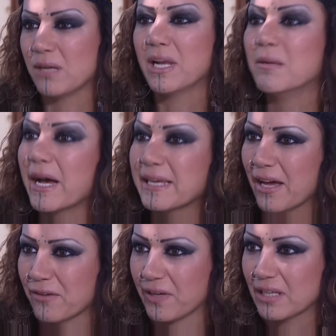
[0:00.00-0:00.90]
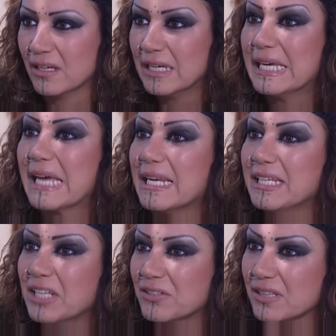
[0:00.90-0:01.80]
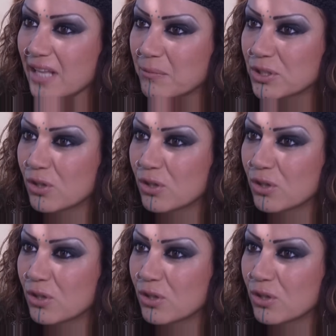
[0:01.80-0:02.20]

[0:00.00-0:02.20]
بلا ما يعرفك خلينا نطلع من